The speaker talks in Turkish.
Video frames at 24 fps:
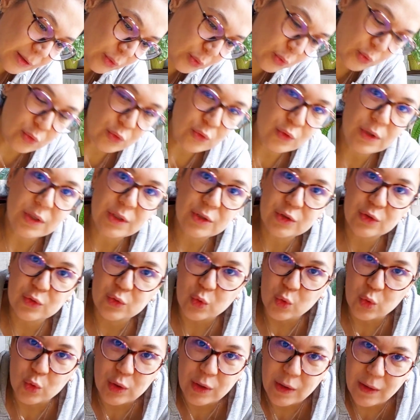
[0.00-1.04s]
olduğu için
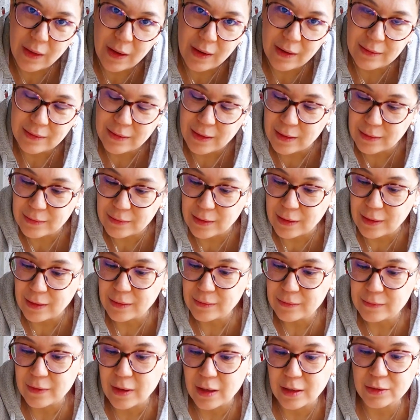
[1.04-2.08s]
oralardan da
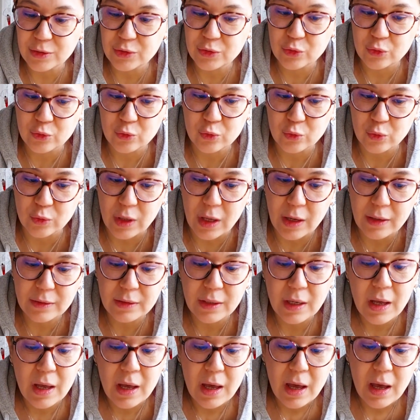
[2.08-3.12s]
taştı sular.
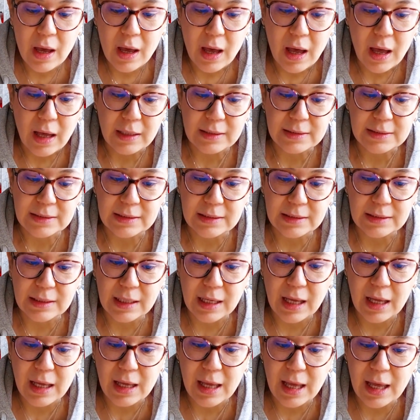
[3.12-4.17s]

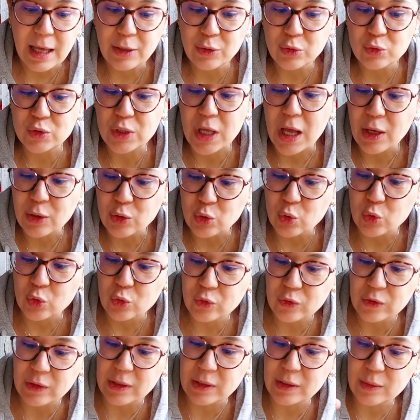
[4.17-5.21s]
Aslında en güzel
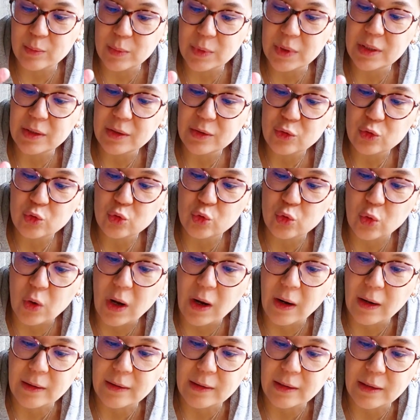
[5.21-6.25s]
gösterimi şu
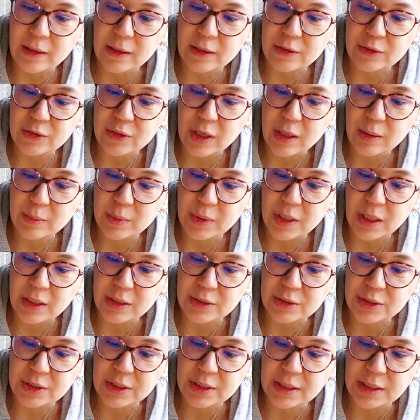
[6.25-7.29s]
arkadaşlar.
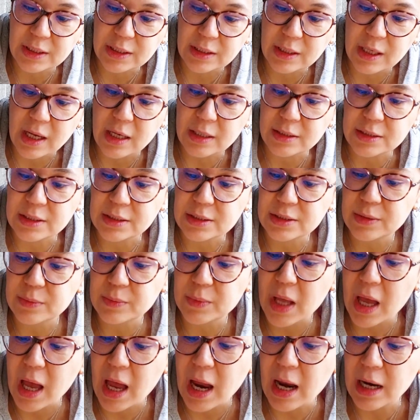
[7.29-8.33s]
Birazcık kirleneceğiz.
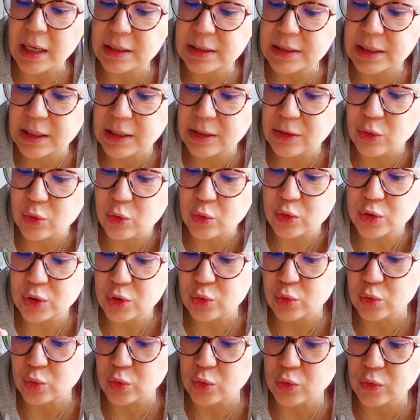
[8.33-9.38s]
Şimdi her şeyden önce
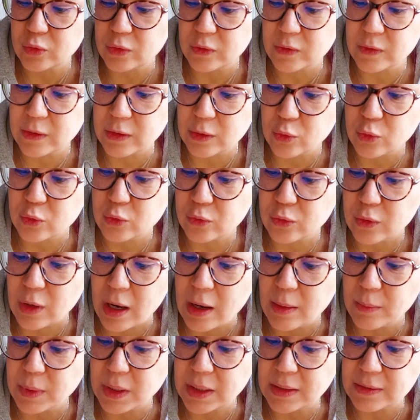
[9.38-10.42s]
şunu size
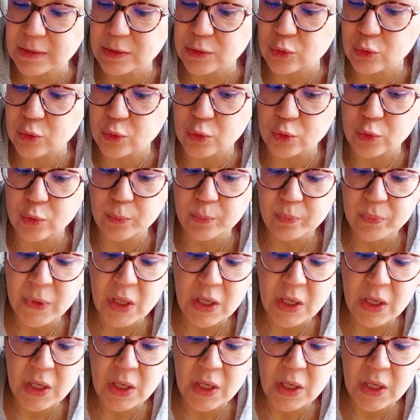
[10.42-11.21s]
göstermek istiyorum.